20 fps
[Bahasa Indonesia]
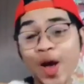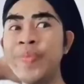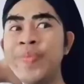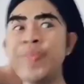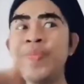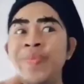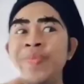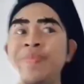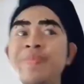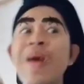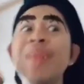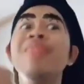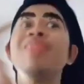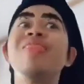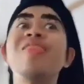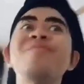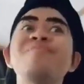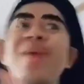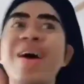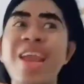Hmm,
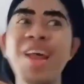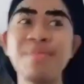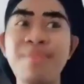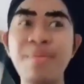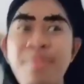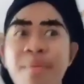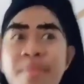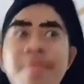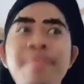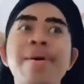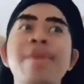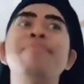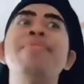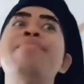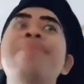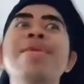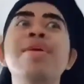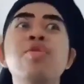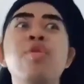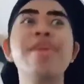mantep, anak mama memang
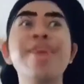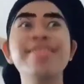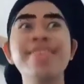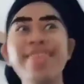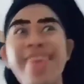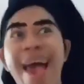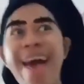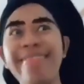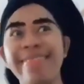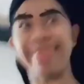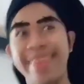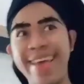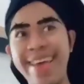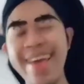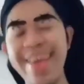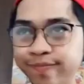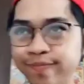beban keluarga sejati.